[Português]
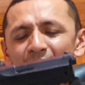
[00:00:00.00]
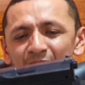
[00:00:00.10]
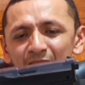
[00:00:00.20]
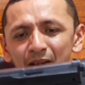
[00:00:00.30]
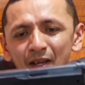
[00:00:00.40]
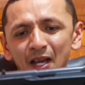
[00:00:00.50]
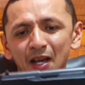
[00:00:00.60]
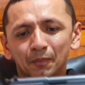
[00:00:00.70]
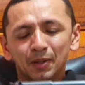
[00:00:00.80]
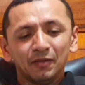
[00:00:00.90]
aqui
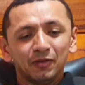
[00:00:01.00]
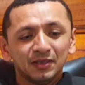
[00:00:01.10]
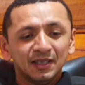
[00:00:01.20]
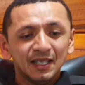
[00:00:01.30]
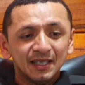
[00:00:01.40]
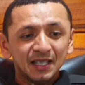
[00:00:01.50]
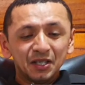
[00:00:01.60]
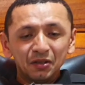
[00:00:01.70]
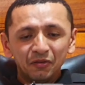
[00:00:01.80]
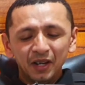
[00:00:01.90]
para você
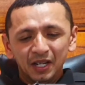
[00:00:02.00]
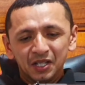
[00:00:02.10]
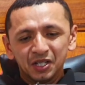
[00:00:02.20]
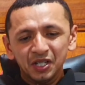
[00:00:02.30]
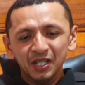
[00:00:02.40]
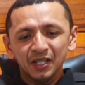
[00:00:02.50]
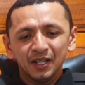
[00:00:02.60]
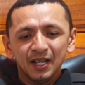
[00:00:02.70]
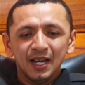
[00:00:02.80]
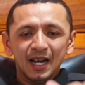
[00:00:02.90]
se divertir.